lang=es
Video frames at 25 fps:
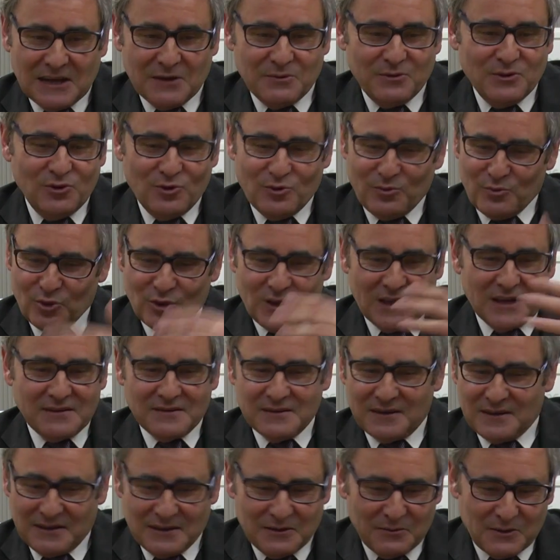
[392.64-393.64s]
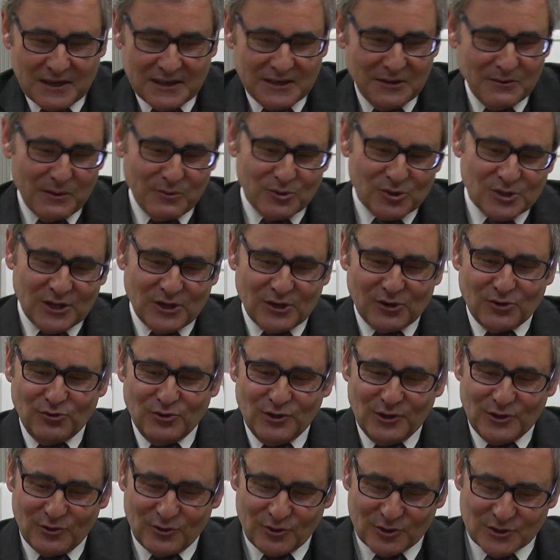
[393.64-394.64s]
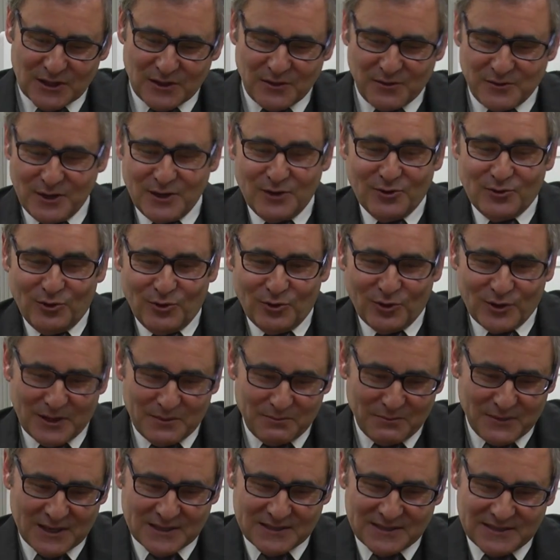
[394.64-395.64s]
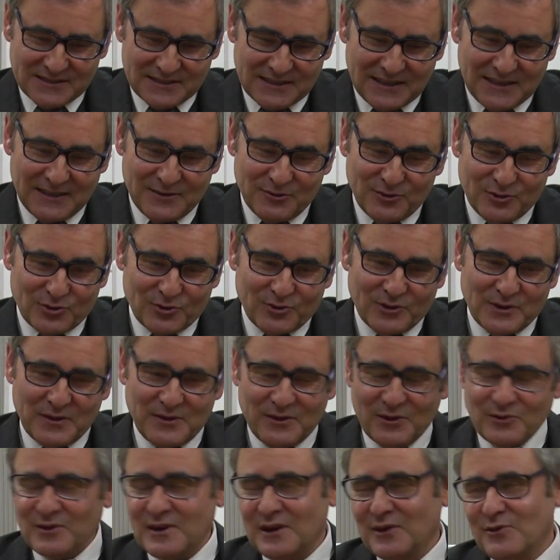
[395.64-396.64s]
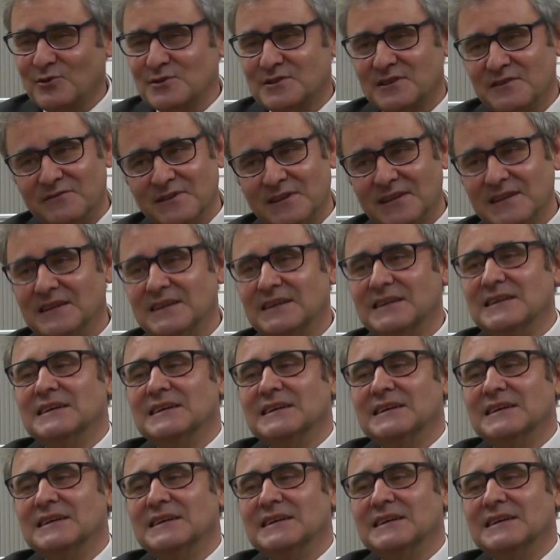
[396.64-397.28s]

Ha habido modas desde aquí vamos a reunirnos en círculo, que más tal, otros decía otra cosa, en fin.